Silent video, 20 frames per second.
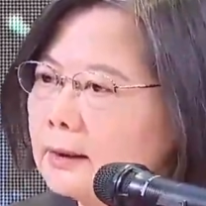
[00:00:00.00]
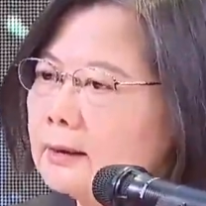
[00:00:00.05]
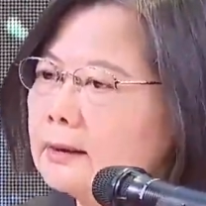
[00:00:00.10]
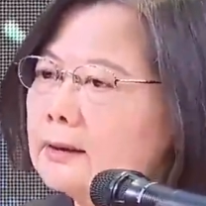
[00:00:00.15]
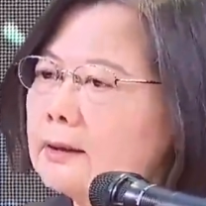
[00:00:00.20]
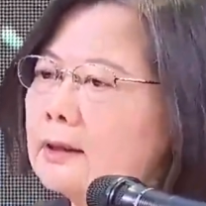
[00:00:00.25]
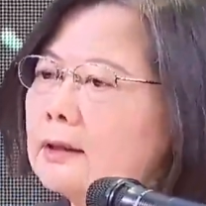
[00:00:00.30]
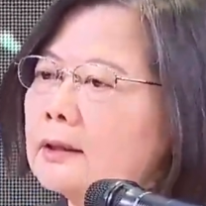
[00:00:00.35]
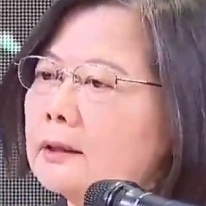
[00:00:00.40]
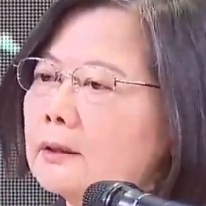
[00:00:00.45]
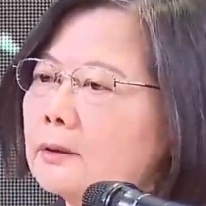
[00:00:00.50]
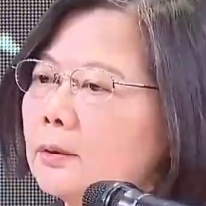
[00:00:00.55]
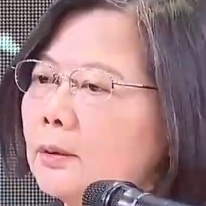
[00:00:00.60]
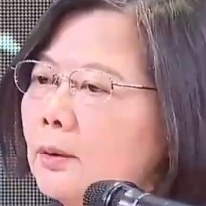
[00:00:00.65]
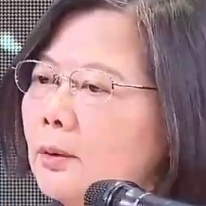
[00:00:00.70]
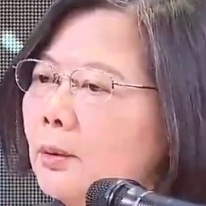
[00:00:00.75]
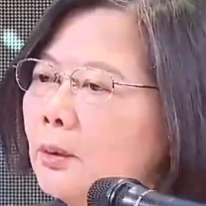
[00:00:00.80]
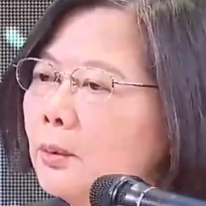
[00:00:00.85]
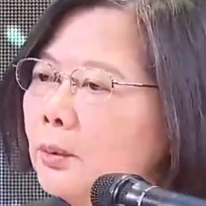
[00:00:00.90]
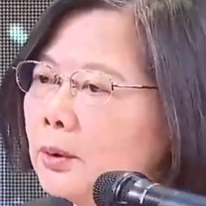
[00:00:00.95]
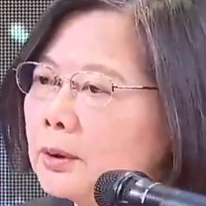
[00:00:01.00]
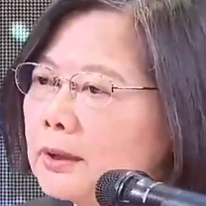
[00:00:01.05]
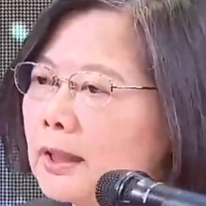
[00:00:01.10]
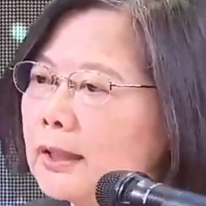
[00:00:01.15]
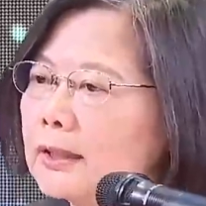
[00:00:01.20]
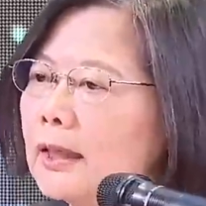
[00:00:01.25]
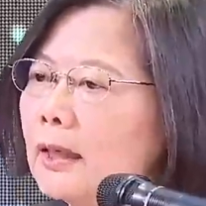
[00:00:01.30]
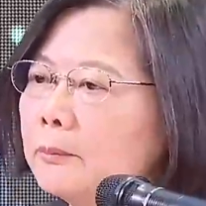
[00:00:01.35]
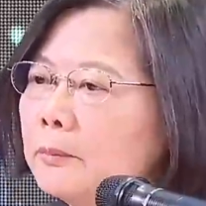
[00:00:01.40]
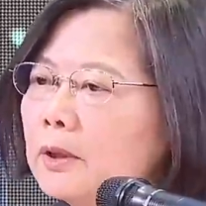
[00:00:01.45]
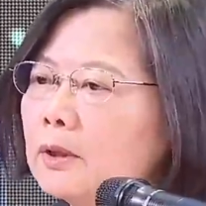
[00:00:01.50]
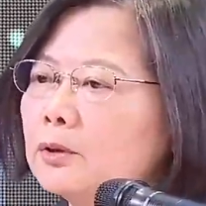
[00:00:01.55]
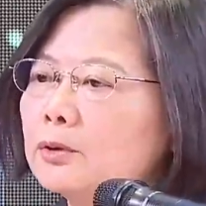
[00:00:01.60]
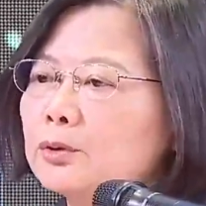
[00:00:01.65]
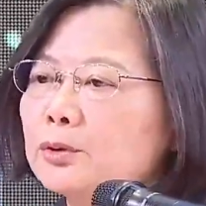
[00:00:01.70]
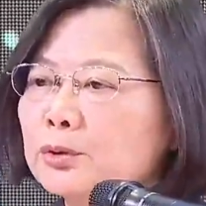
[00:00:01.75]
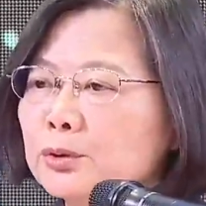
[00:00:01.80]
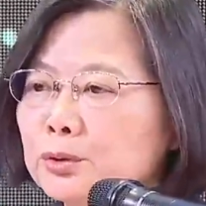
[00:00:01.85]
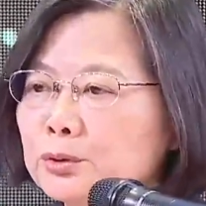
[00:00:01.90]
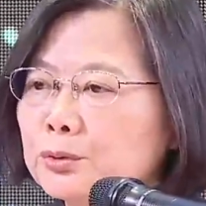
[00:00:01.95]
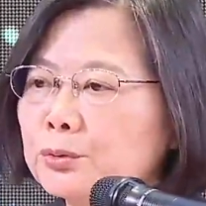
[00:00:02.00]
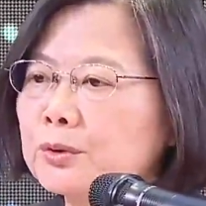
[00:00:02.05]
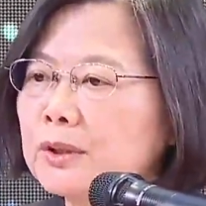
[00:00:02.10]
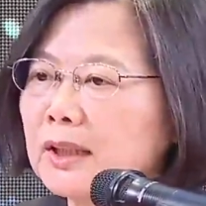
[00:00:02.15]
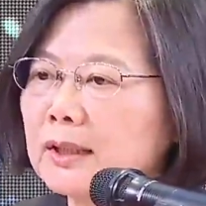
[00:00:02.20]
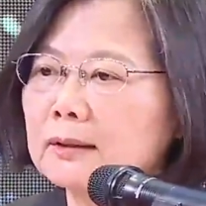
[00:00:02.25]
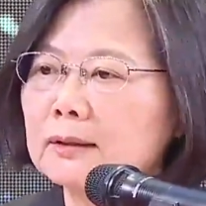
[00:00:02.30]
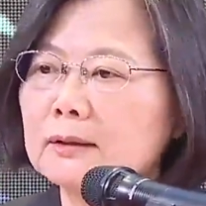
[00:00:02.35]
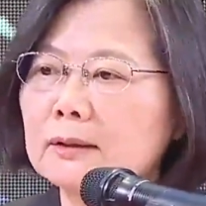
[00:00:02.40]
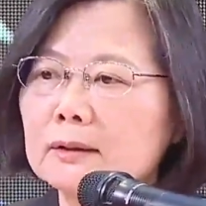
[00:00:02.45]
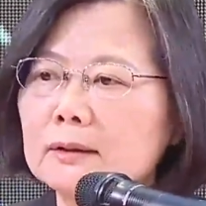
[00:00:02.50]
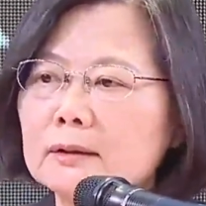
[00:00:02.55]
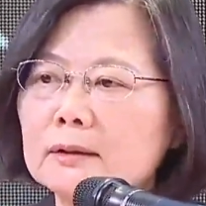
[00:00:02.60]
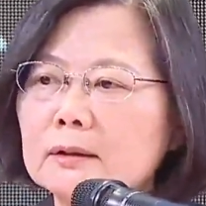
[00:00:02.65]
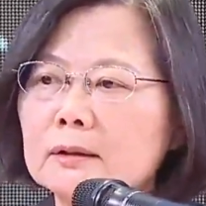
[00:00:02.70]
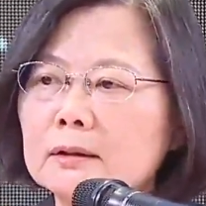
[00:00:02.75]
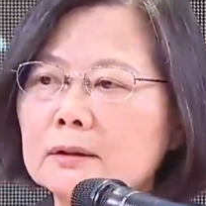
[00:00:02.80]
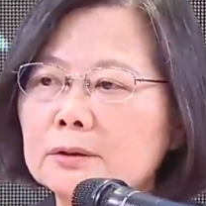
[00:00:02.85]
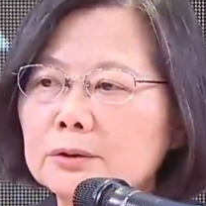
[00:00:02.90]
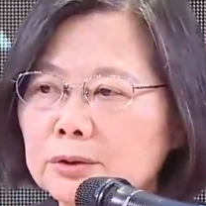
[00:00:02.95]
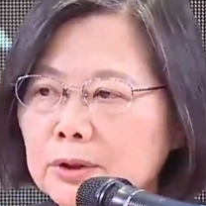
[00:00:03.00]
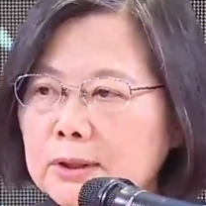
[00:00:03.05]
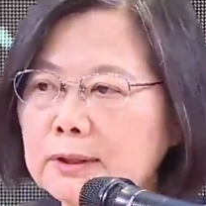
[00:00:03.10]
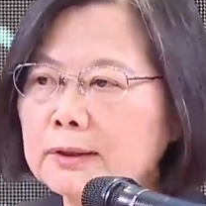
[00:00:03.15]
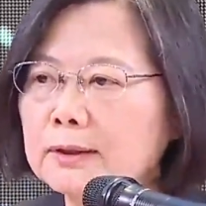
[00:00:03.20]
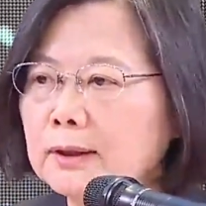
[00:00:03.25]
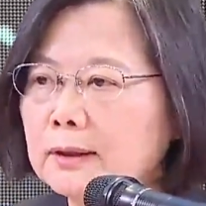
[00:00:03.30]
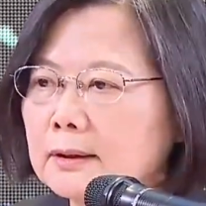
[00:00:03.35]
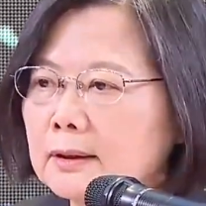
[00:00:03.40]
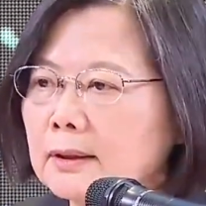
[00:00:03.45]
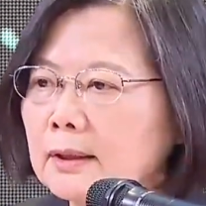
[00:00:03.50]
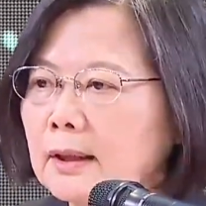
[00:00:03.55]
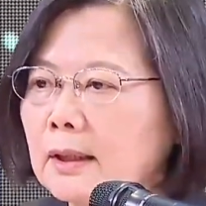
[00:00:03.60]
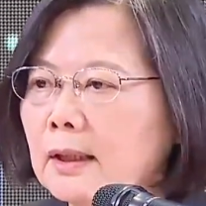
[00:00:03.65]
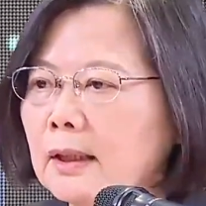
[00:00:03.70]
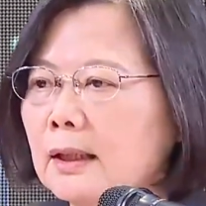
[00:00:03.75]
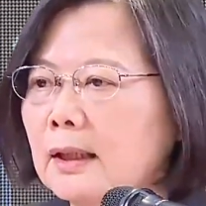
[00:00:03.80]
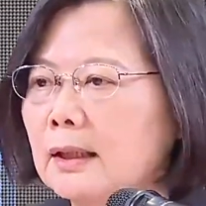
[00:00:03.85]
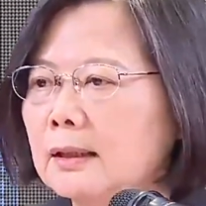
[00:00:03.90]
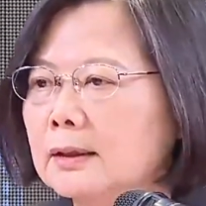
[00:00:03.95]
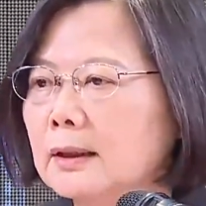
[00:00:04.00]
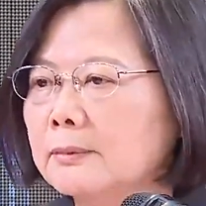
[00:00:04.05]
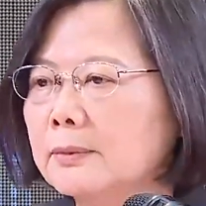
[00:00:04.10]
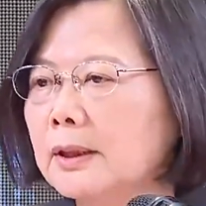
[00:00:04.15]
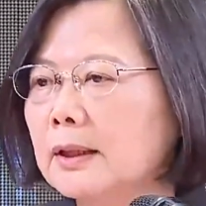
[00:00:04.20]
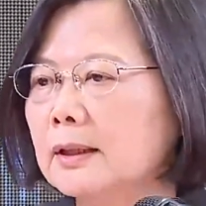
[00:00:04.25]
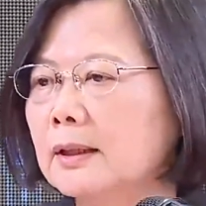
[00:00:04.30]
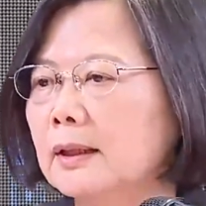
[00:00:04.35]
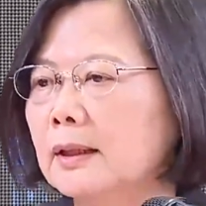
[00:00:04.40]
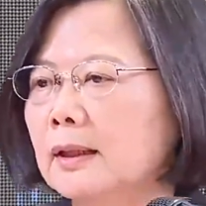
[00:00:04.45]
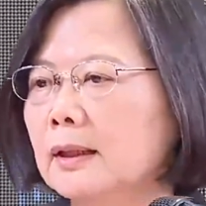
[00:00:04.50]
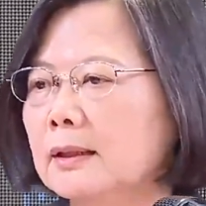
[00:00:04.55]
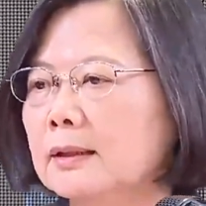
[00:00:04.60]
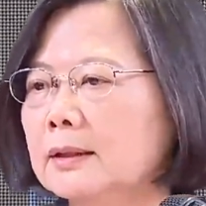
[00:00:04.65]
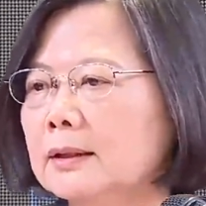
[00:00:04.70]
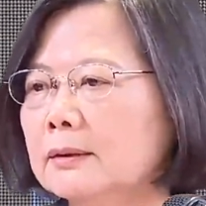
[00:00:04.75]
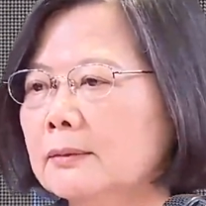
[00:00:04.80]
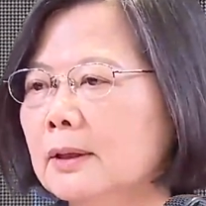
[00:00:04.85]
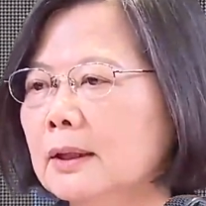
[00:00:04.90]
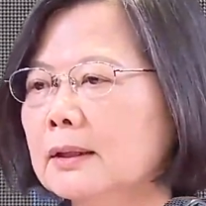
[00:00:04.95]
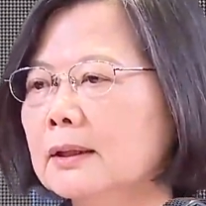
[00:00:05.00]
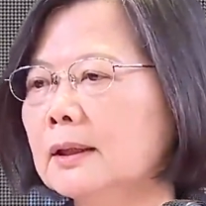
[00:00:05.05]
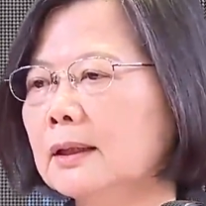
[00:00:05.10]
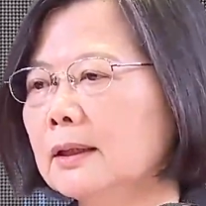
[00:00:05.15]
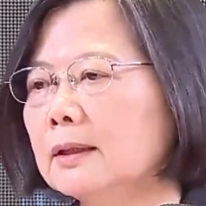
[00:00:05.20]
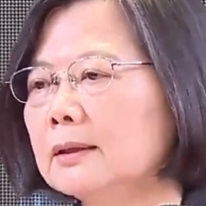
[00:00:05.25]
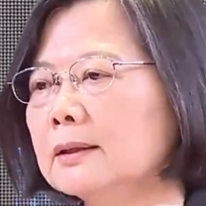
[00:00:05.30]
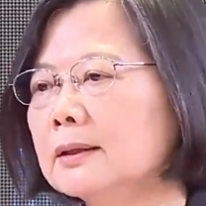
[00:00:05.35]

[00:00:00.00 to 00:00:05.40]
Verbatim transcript: 进而扩大他们居住点的选择。那么，希望因